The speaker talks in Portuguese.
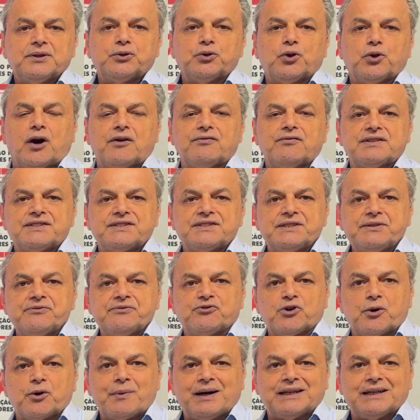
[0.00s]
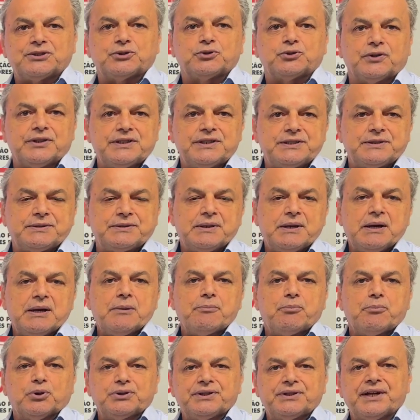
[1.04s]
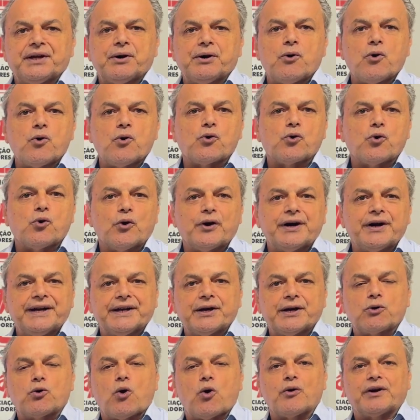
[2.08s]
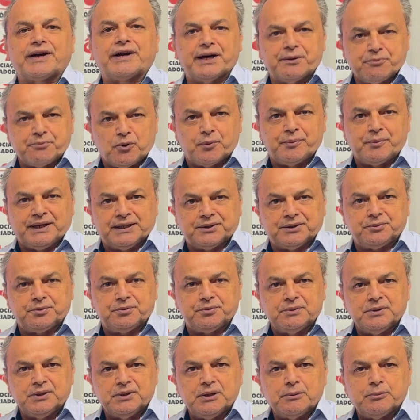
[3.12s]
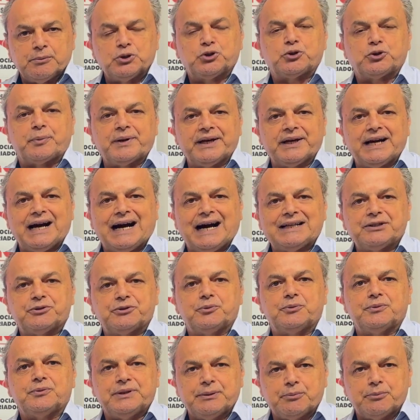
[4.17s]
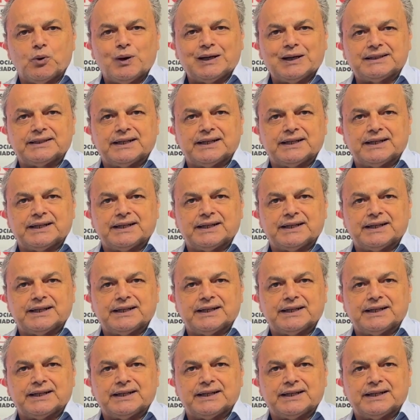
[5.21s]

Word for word: novas informações poderão ocorrer a qualquer momento. Muito obrigado e boa